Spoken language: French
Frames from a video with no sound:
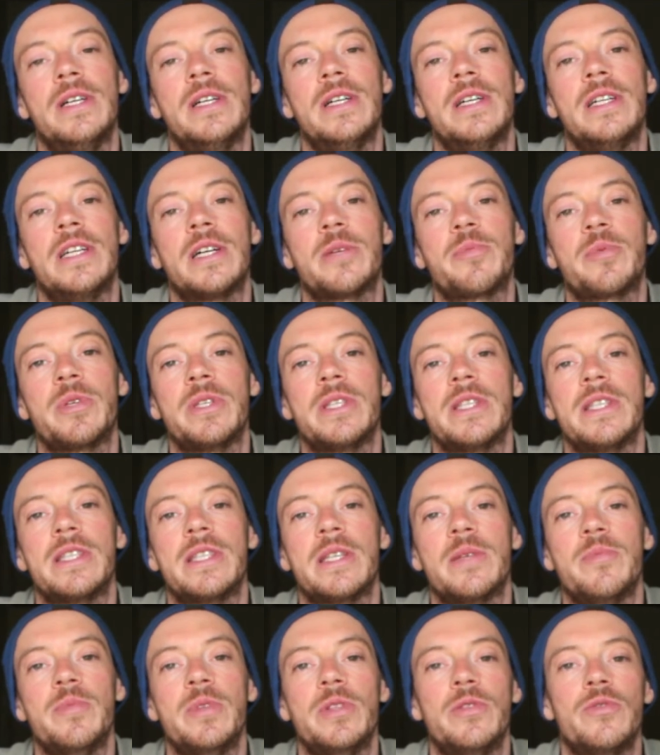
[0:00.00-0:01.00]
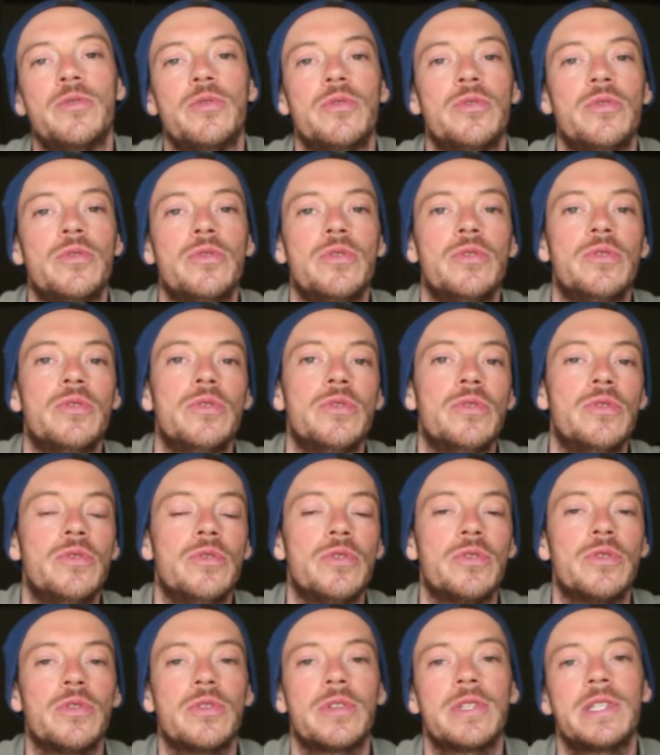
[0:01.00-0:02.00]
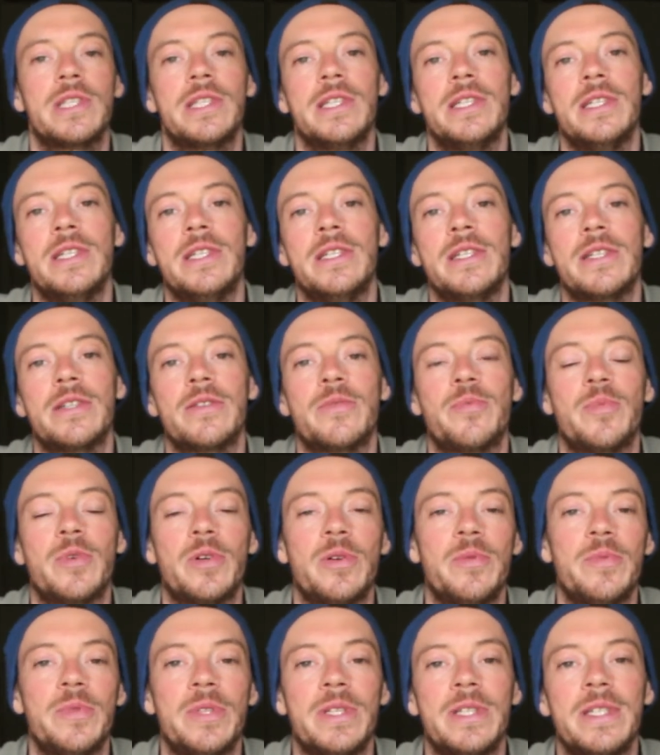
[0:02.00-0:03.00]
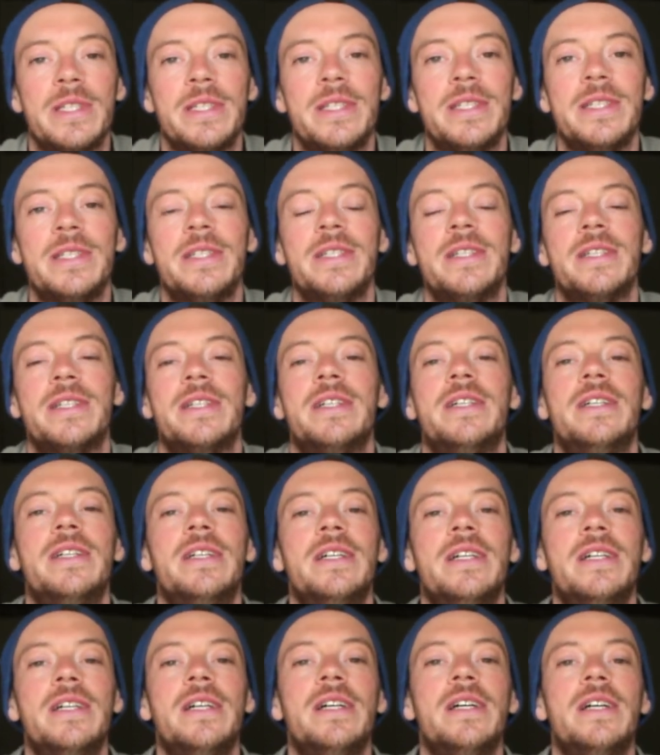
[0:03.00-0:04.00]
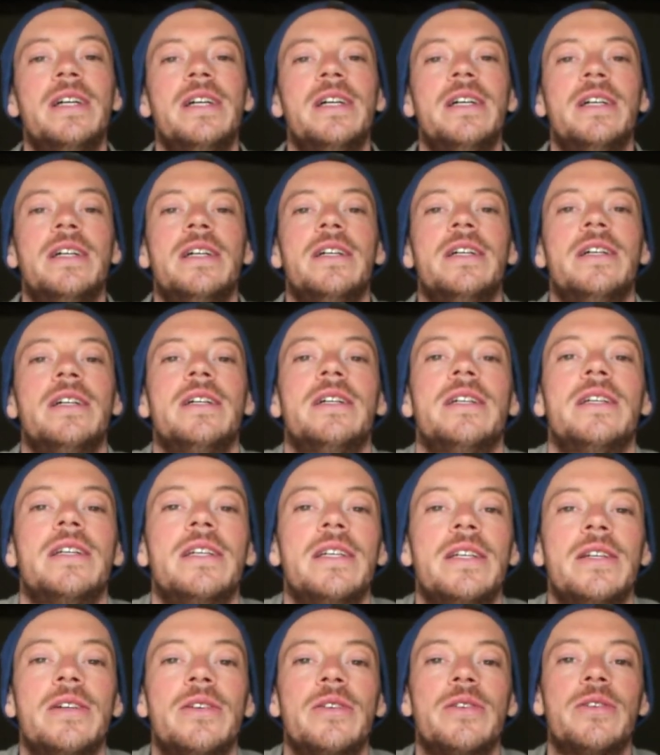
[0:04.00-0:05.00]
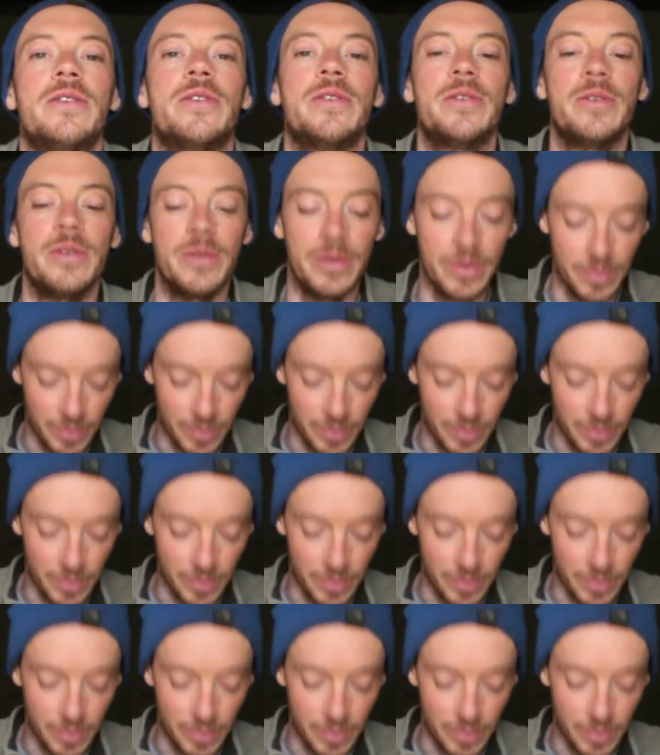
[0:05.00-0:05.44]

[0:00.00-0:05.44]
elle a repris ses habitudes de sortir, promener. Et euh,